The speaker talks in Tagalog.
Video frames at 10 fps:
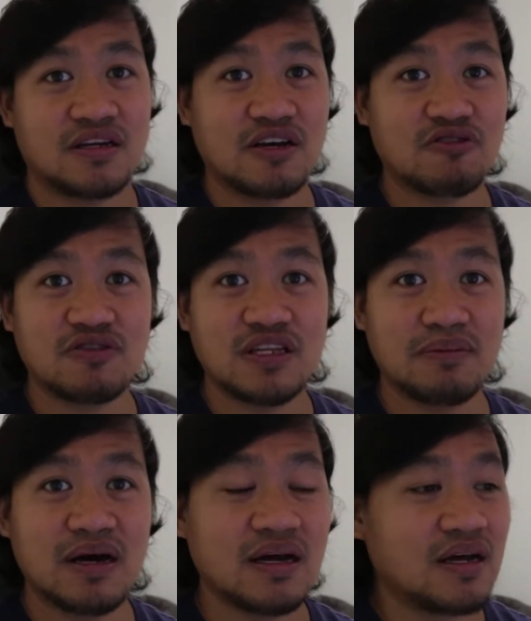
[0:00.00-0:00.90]
Ganun 'di
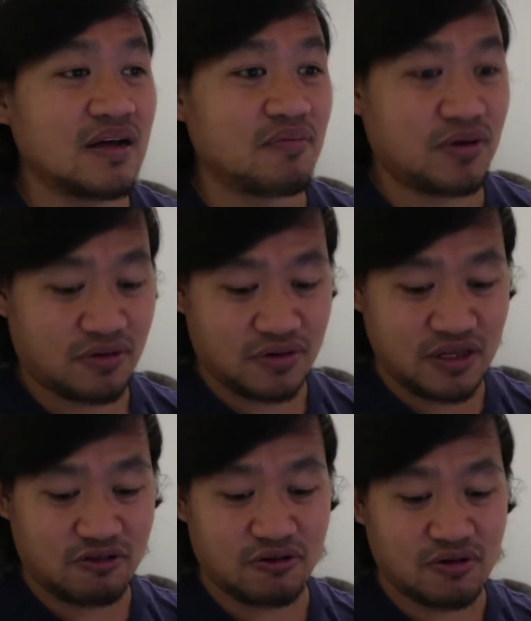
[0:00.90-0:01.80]
ba? Pero
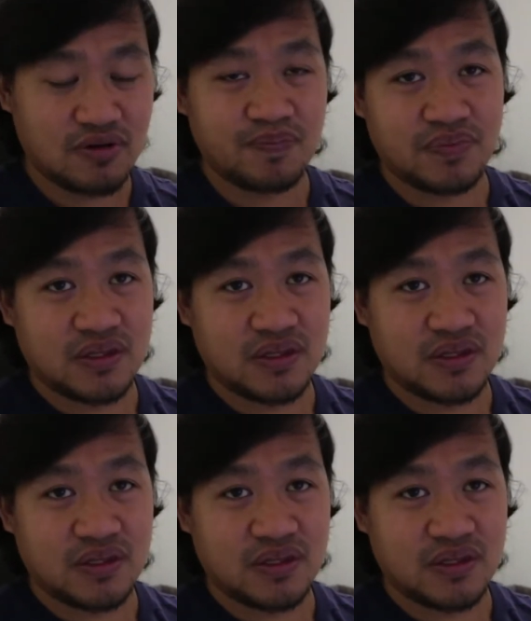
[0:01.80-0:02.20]
dito,